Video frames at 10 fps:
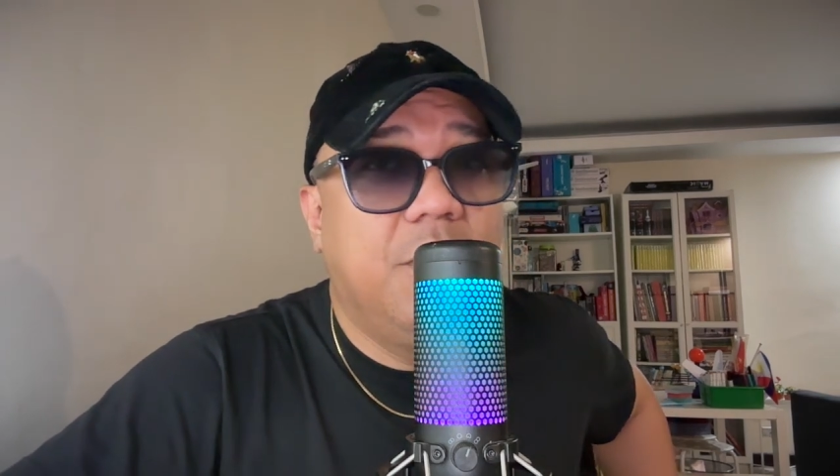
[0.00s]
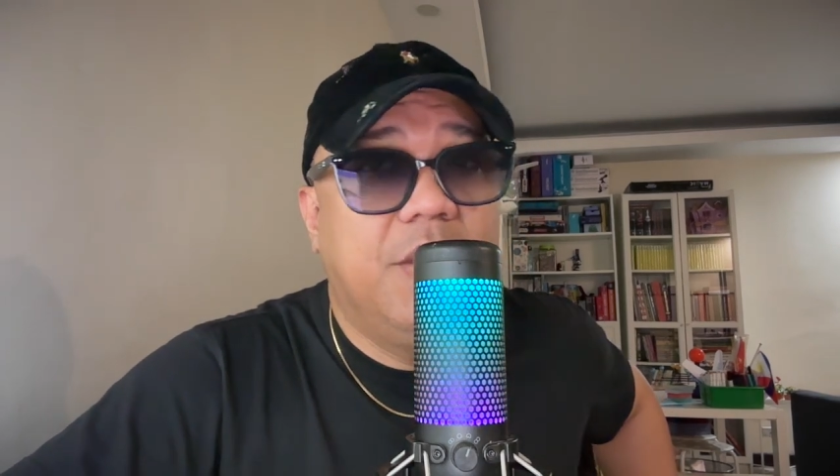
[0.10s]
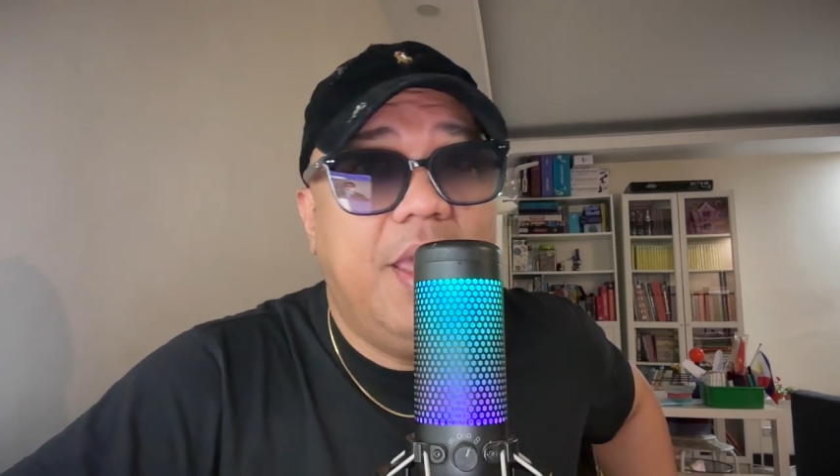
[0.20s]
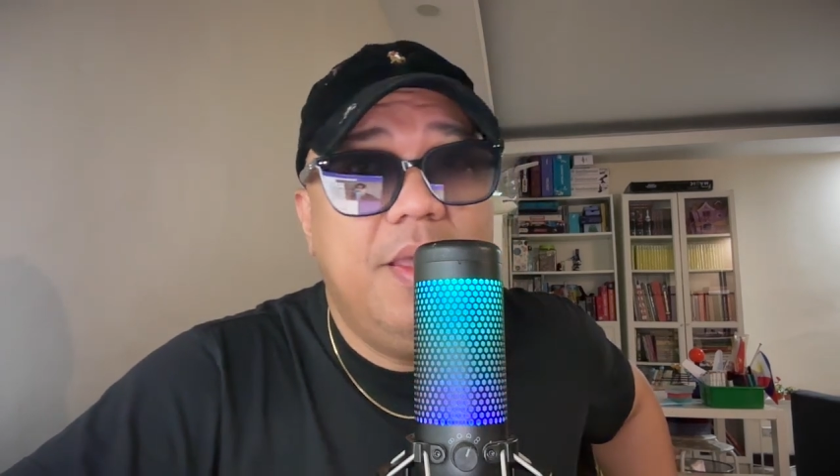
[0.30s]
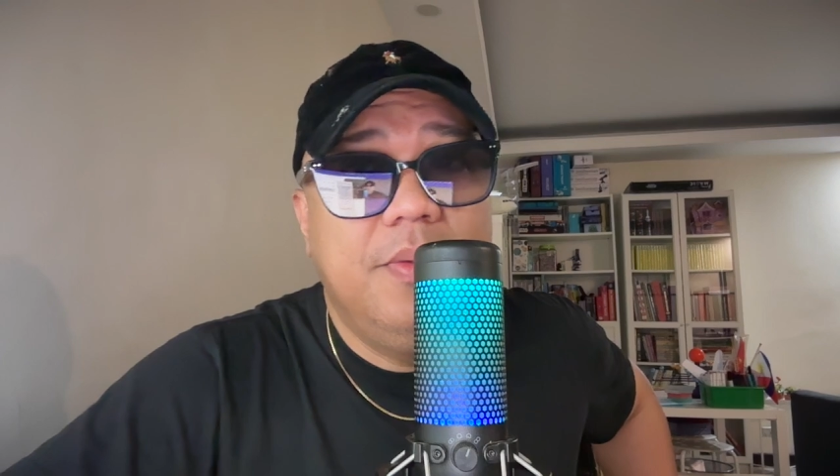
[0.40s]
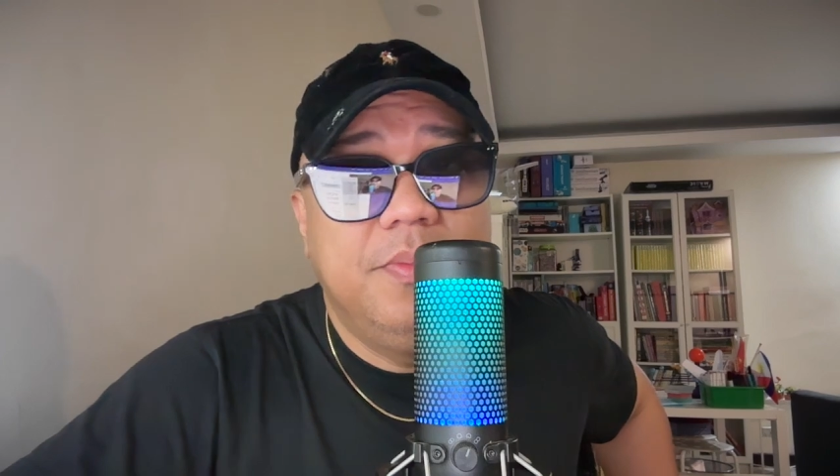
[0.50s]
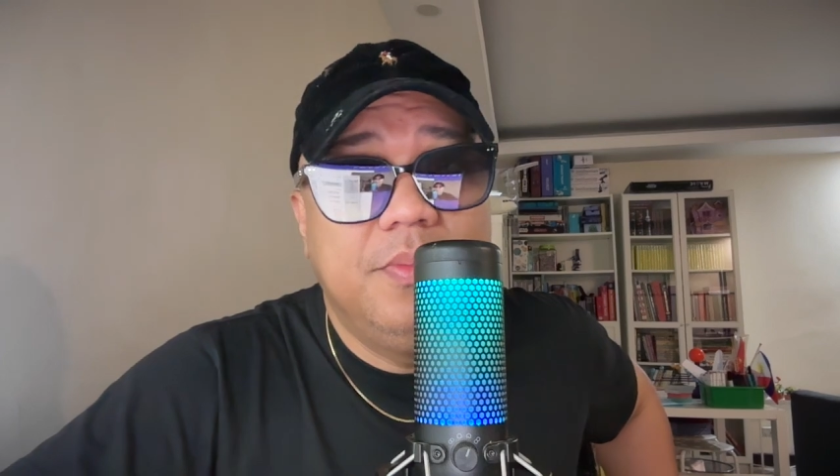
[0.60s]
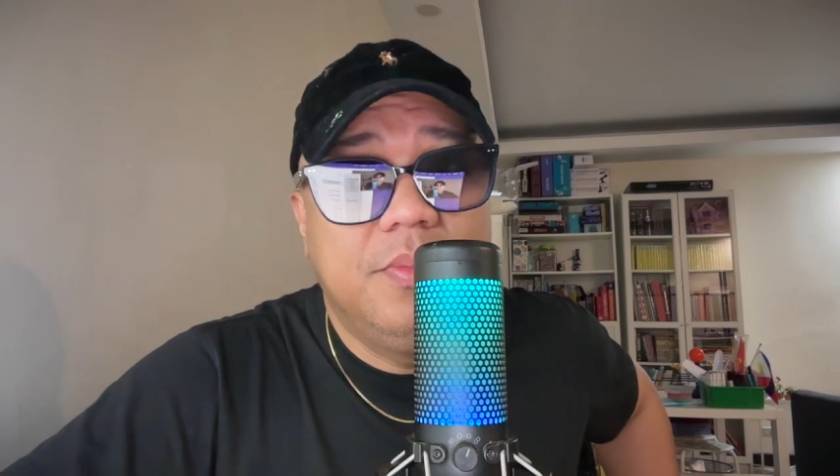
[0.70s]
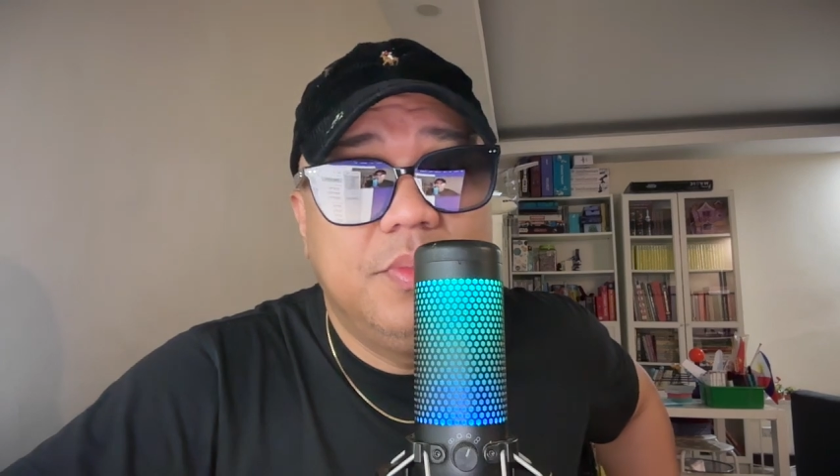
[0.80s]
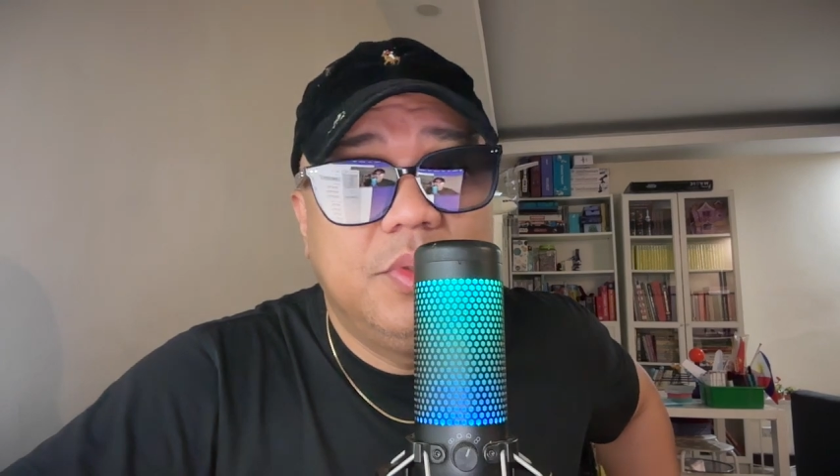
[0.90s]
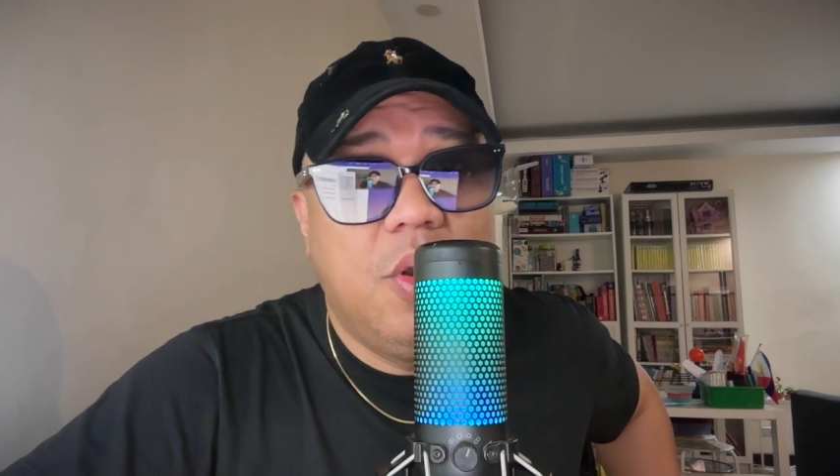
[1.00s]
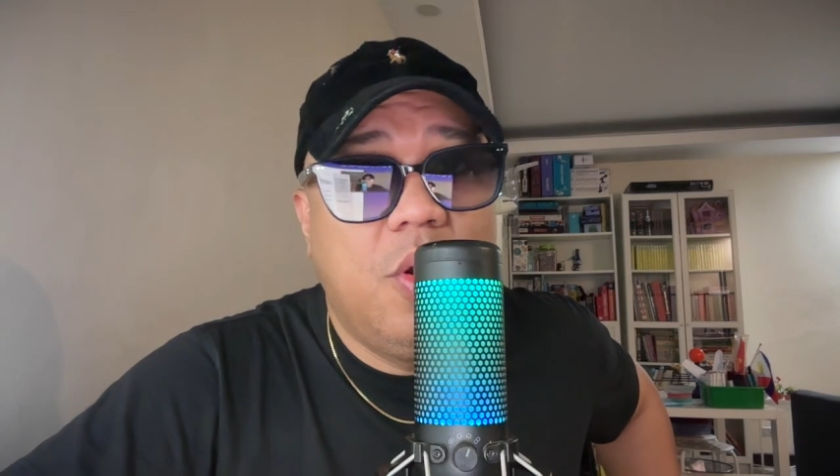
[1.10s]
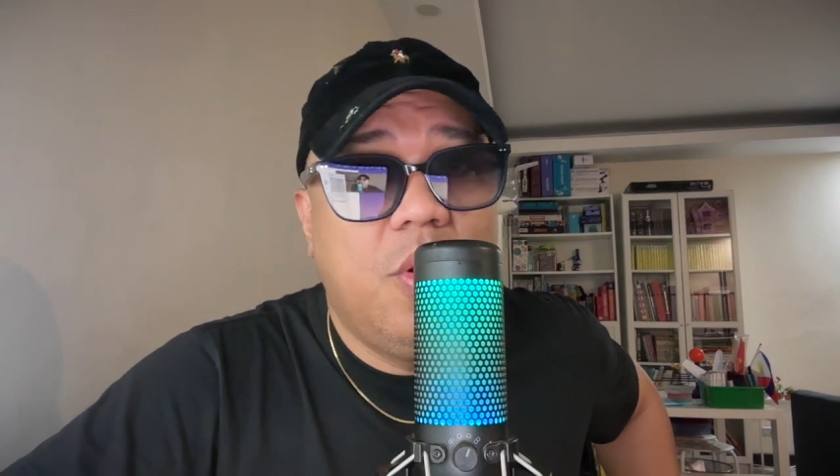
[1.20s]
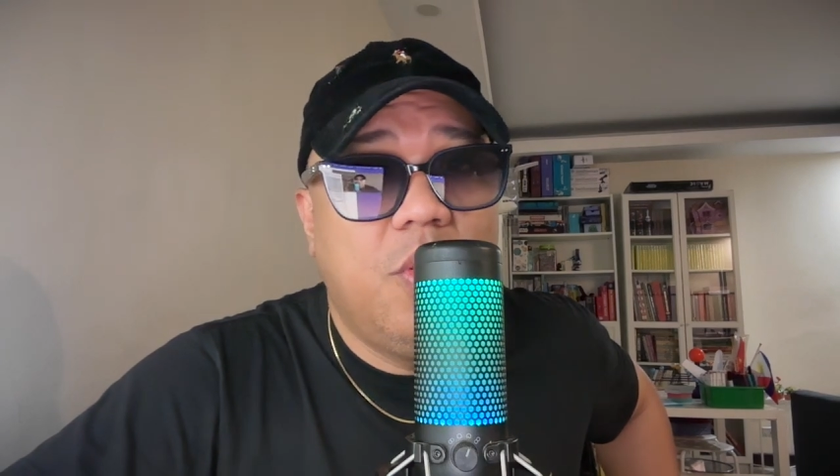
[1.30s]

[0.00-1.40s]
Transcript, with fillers: okay? So,